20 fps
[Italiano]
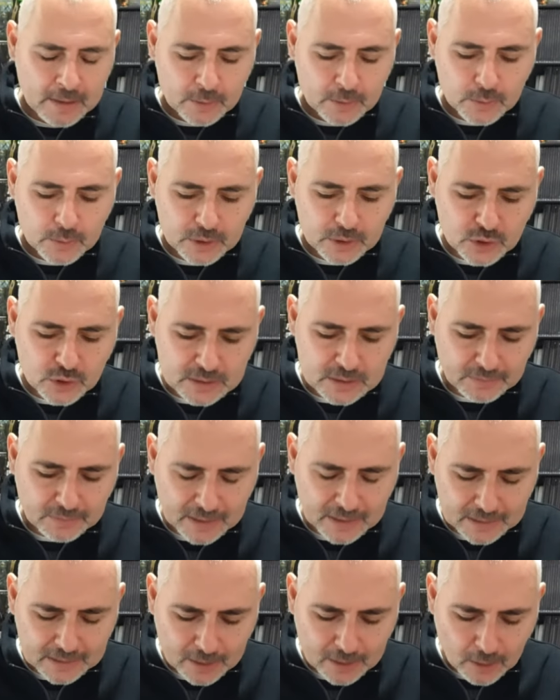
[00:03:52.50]
quindi c'è
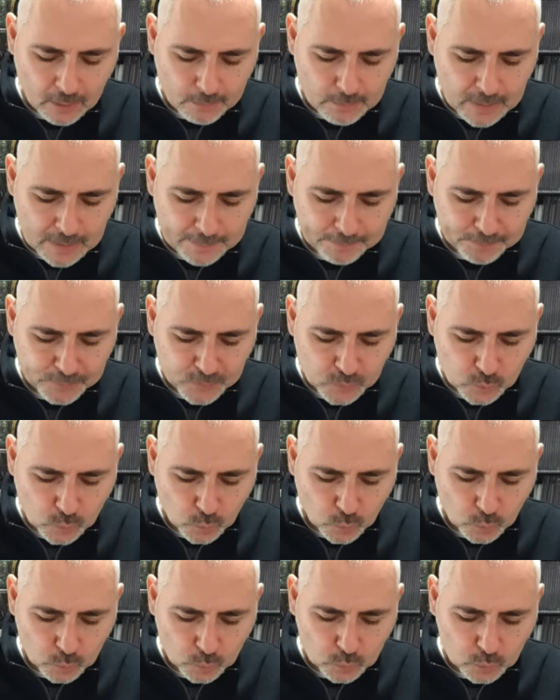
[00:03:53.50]
sbagliata roba
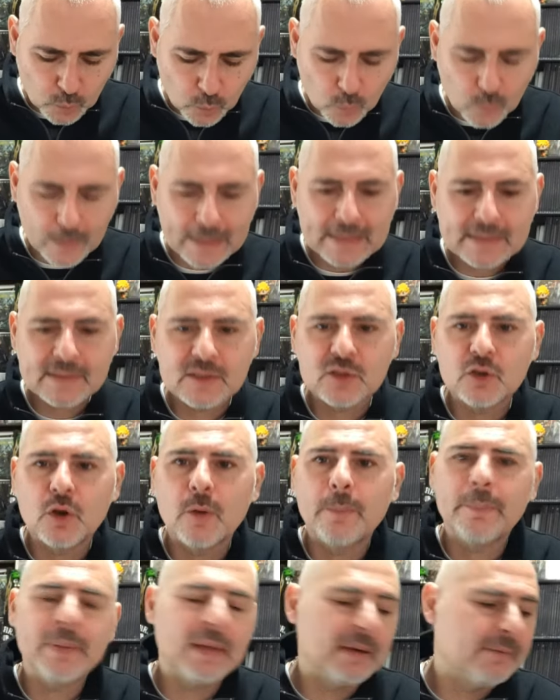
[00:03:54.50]
tutto
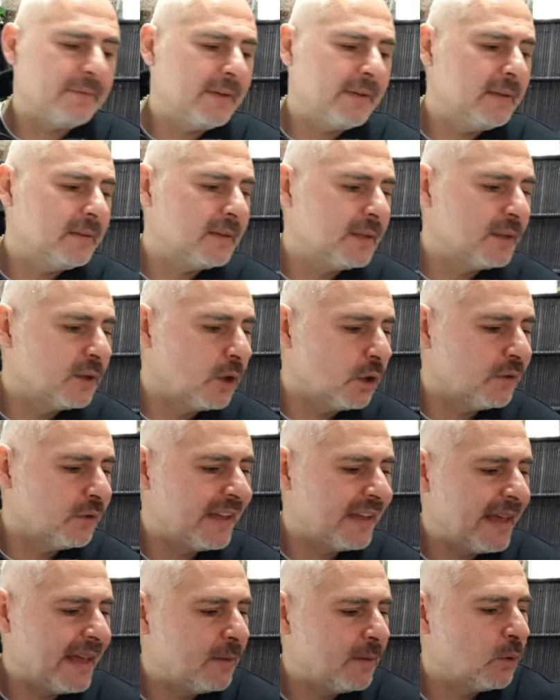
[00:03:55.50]
questo per 29,90
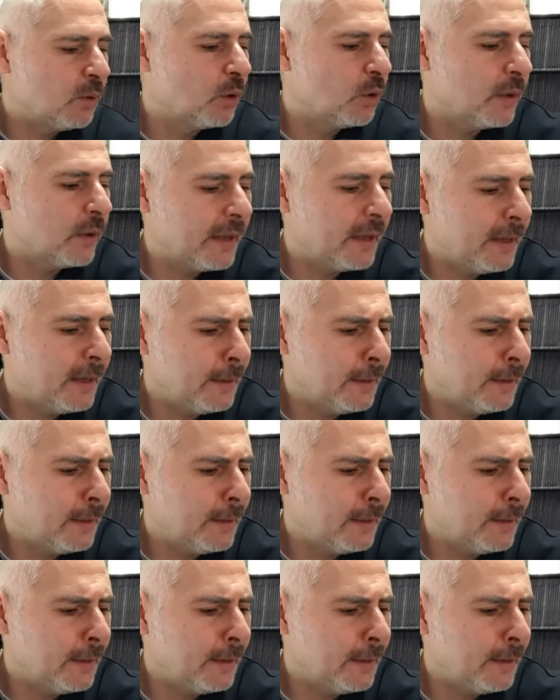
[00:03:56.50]
euro